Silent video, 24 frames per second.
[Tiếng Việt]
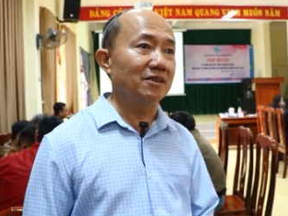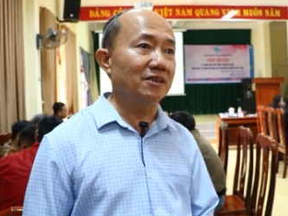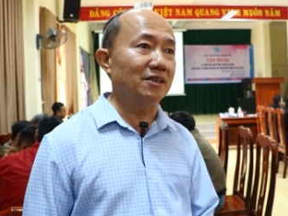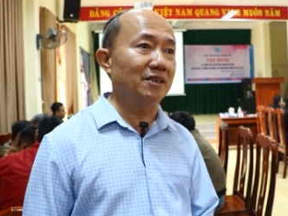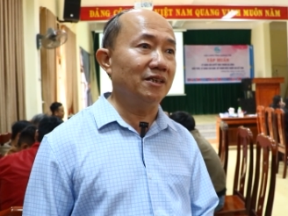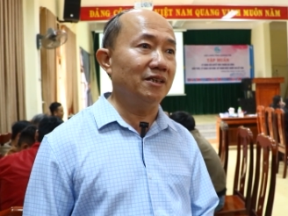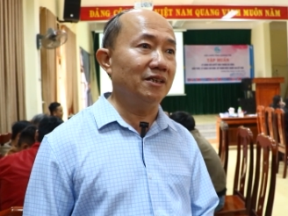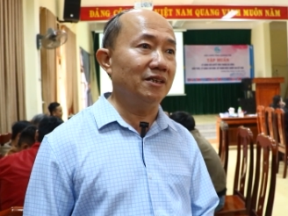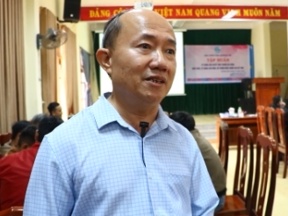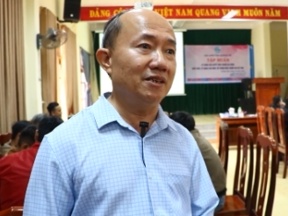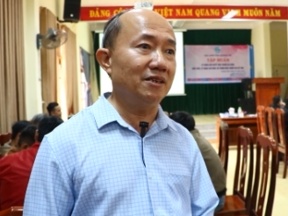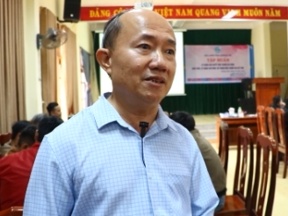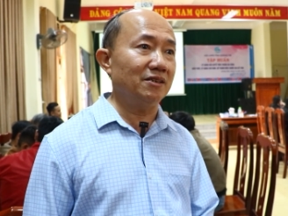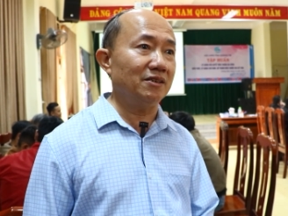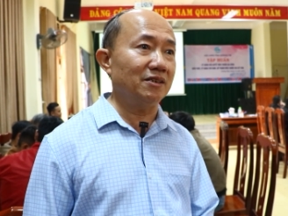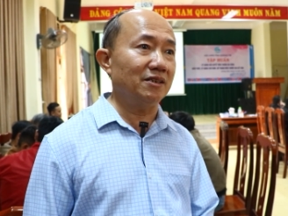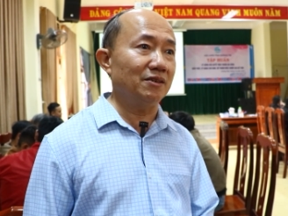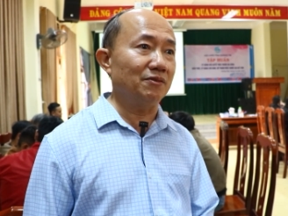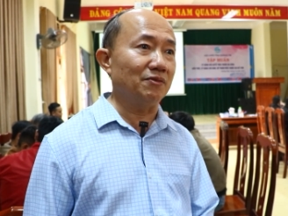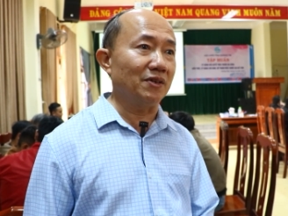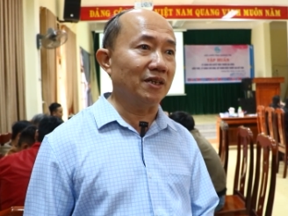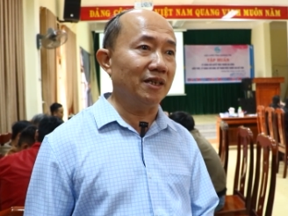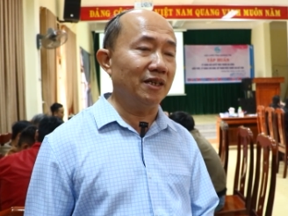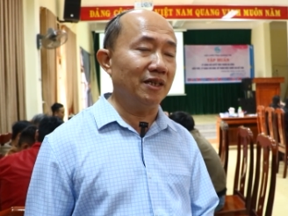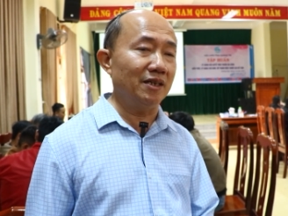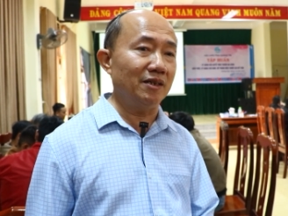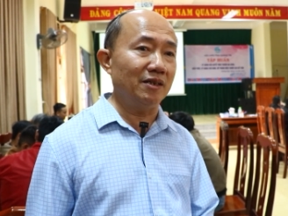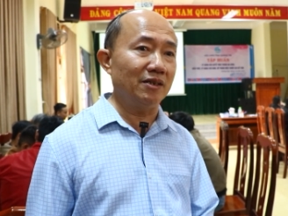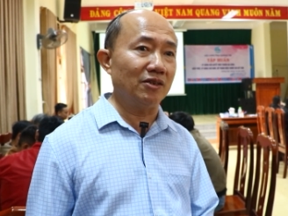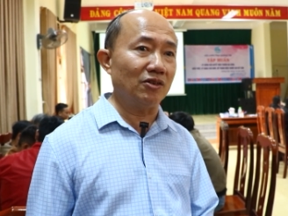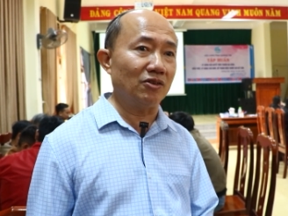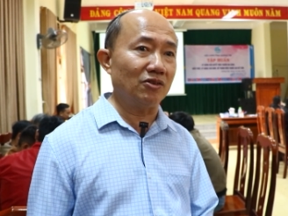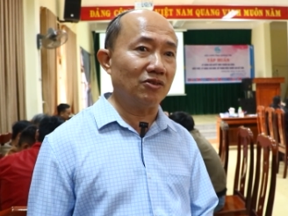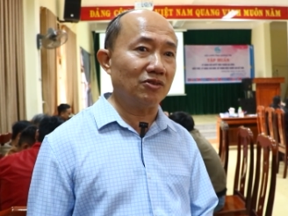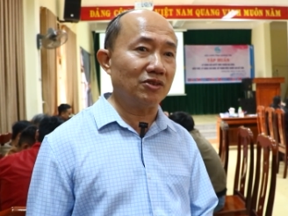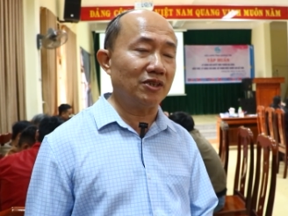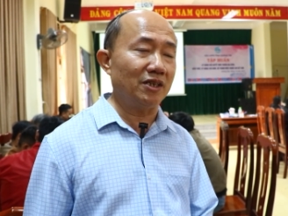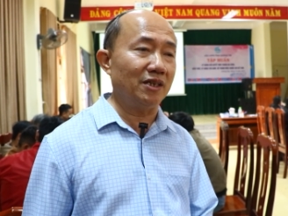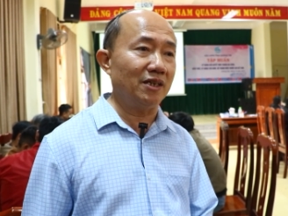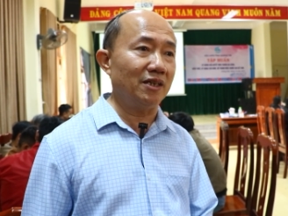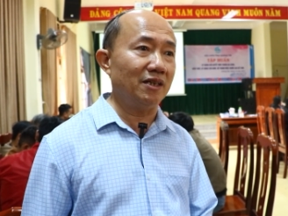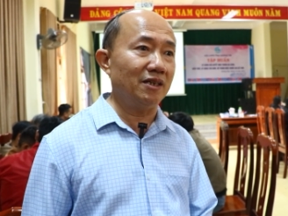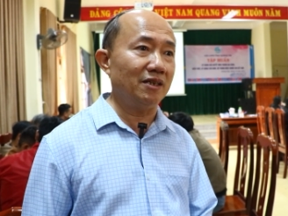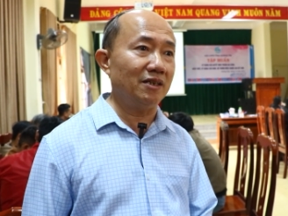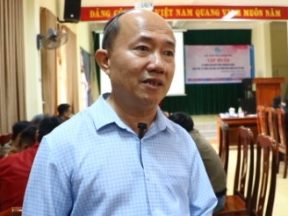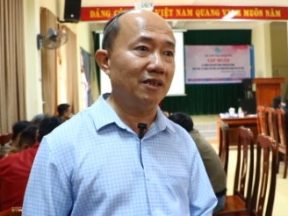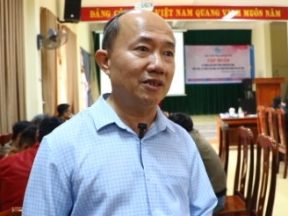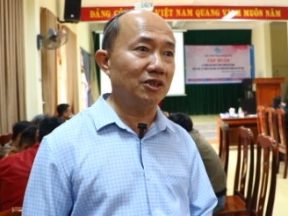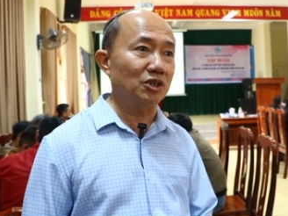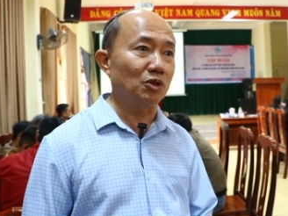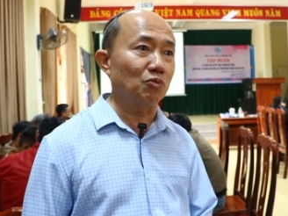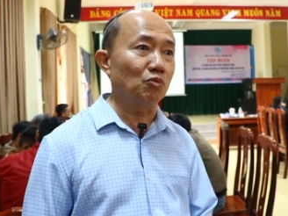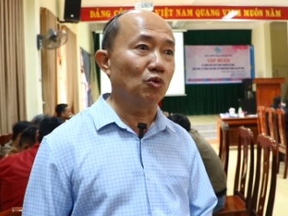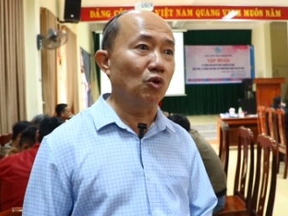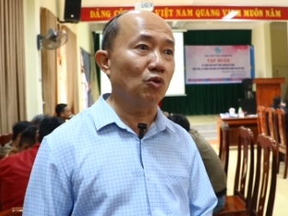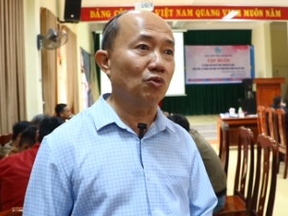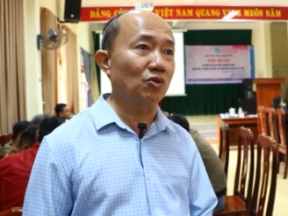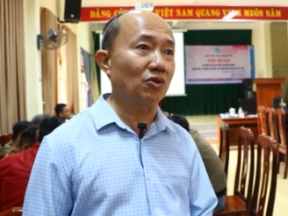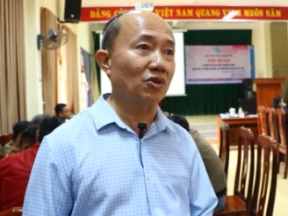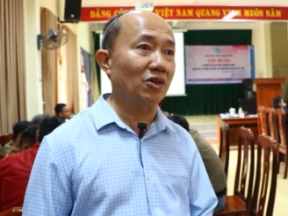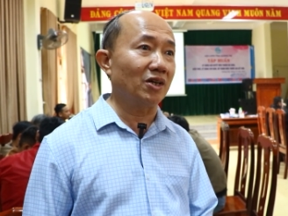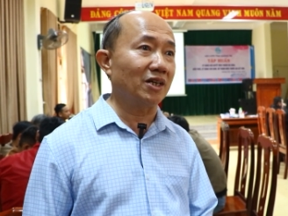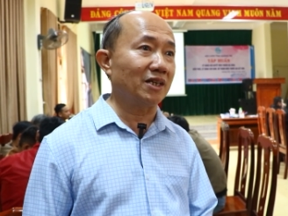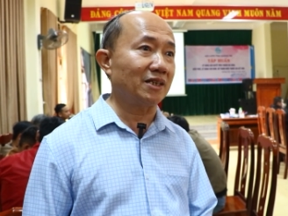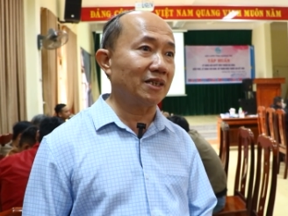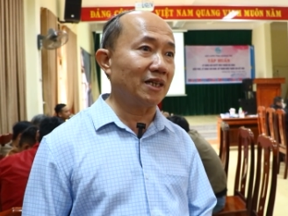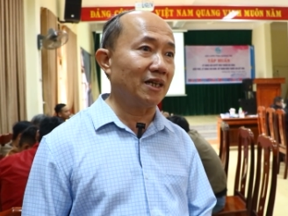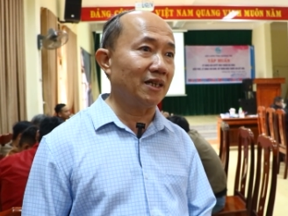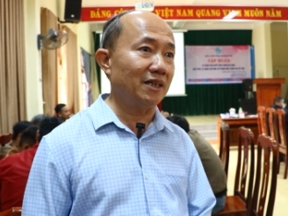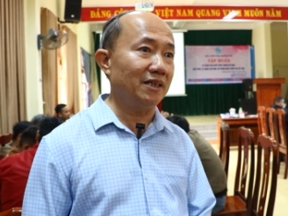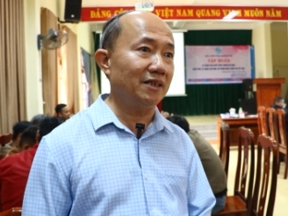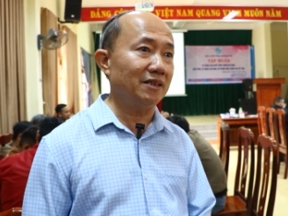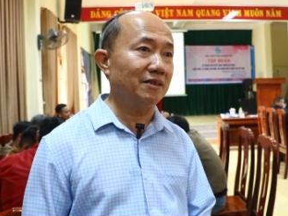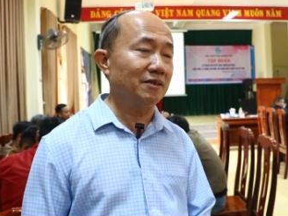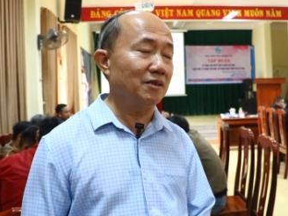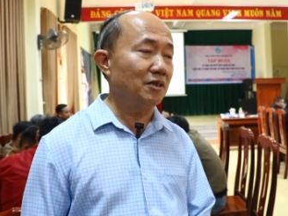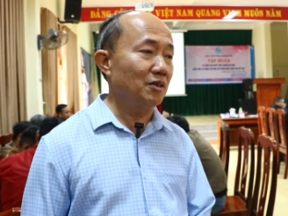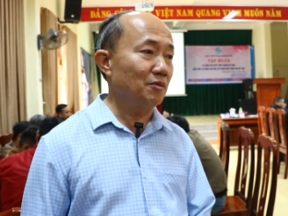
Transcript: thì cái vấn đề nó sẽ là xung đột nó càng tăng lên